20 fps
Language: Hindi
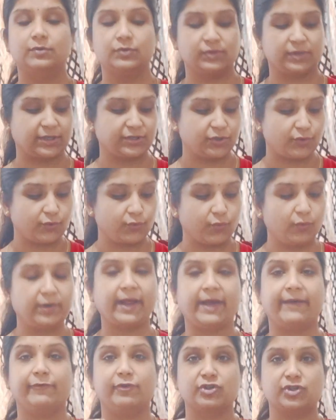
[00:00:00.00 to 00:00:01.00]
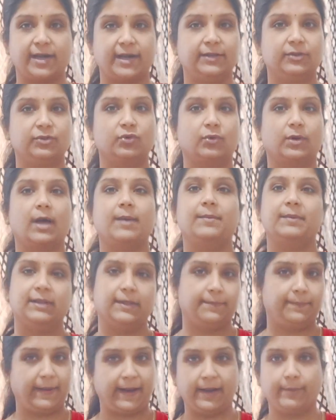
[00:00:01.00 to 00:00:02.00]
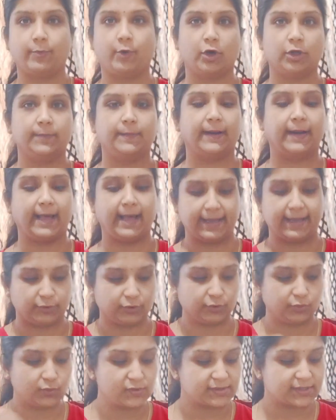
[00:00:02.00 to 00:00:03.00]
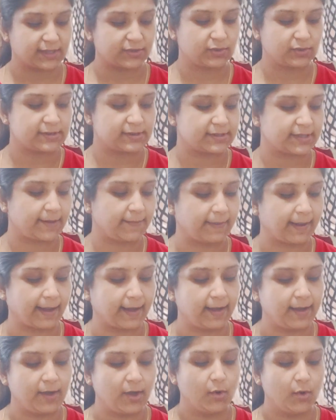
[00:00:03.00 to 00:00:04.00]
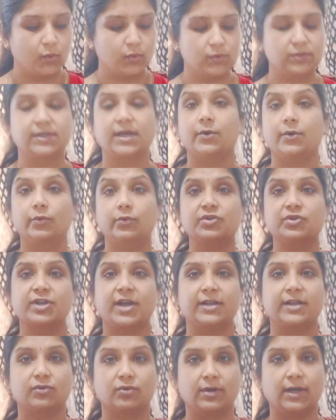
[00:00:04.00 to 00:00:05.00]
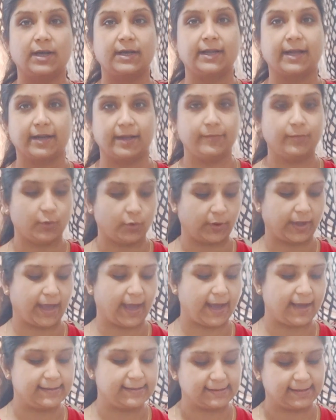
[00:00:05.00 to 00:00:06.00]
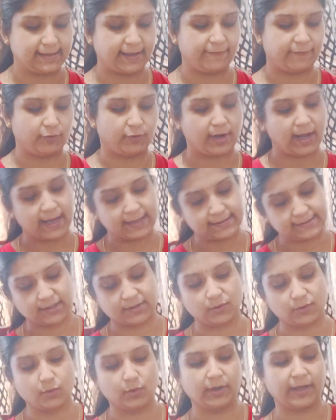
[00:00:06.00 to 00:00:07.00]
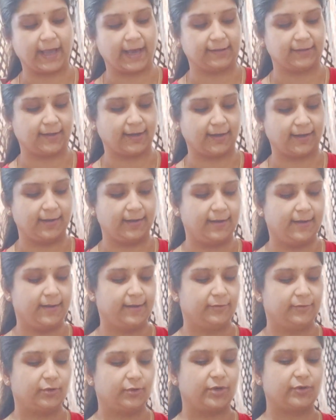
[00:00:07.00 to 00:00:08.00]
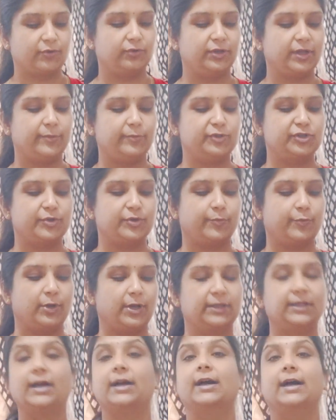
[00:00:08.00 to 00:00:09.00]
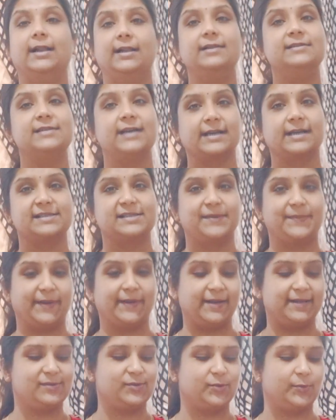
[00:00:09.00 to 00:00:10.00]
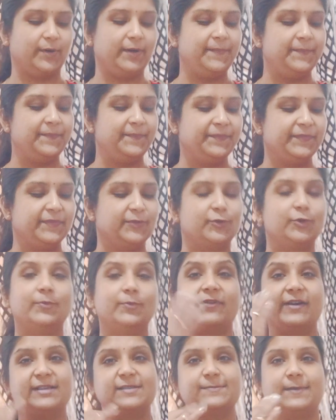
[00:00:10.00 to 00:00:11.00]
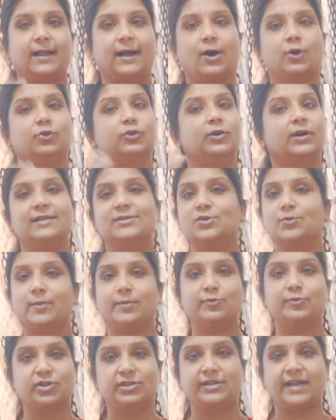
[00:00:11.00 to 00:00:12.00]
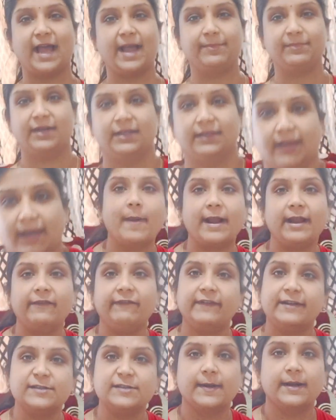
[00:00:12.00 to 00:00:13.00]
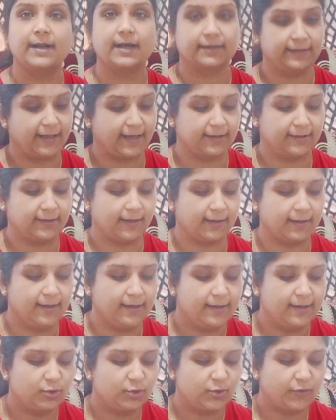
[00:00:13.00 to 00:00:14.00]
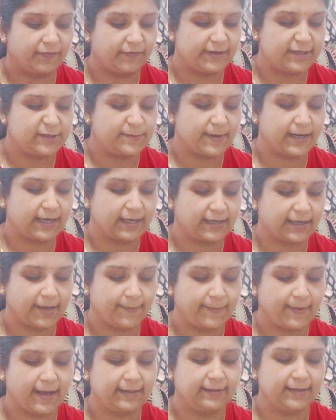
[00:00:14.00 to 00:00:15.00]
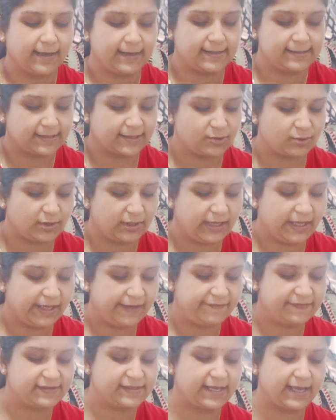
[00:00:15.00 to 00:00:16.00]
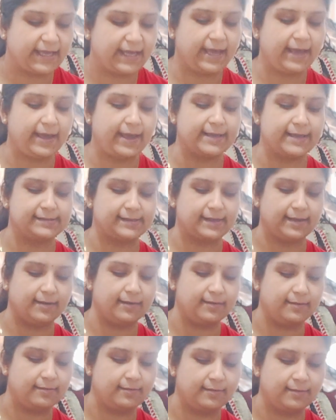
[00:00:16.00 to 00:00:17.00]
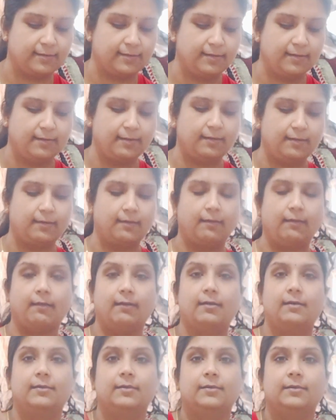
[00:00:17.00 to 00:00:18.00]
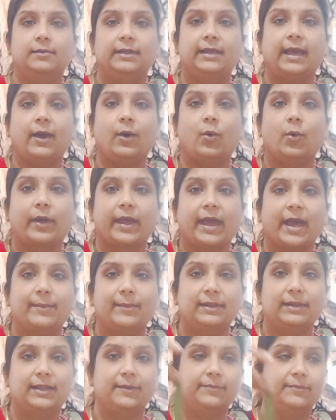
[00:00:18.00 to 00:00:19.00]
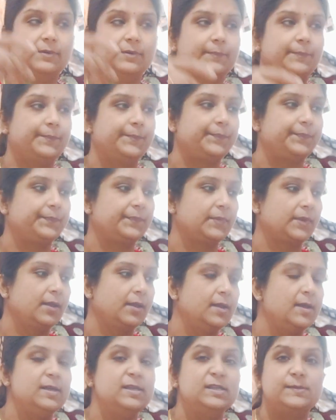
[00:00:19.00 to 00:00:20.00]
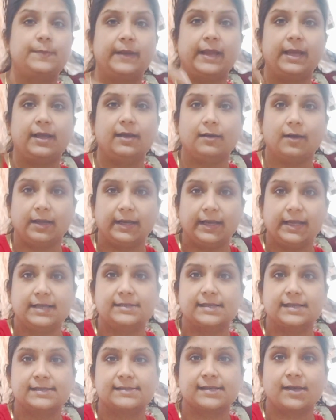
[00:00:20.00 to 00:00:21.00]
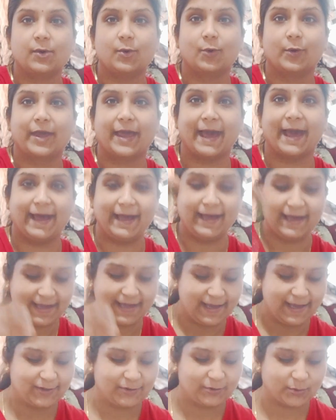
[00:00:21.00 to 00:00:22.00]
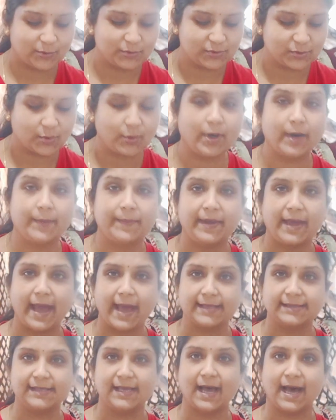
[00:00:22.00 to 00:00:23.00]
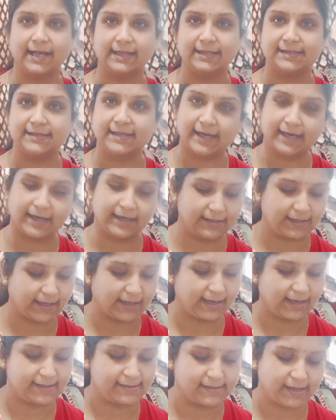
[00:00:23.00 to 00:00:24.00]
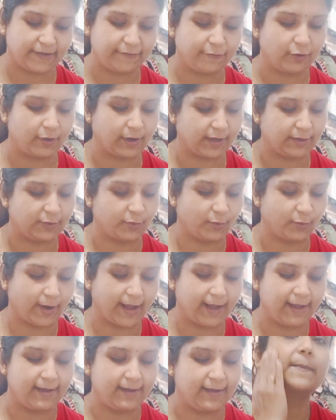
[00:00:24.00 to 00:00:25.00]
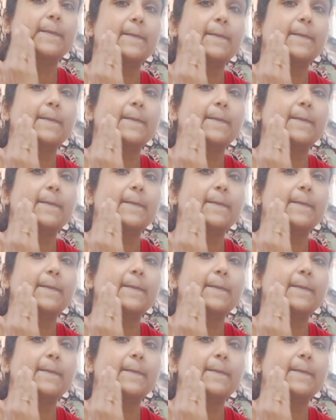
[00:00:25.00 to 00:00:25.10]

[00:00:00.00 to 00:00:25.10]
उसका जो रूट है वो शायद थोड़ा मतलब पेड़ बहुत बड़ा है तो दूसरा जो स्टेम है उसका रूट शायद थोड़ा नरम हो गया इसलिए वो ना ऐसे खुल गया था अनुरुद्ध ने मुझे बोला था कल जाने से पहले सुबह तुम फेस पे लगाओ तो कल सुबह मुझे टाइम नहीं था मैंने फ्रिज में रख दिया था तो फ्रिज में रखने के बाद ना इसके जो लीव्स है ये ऐसा ये हो गया है मतलब स्प्रिंग अनियन जैसा हो गया है तो उसको अभी ऐसे हाथ से कट करने से ही वो कट हो रहा है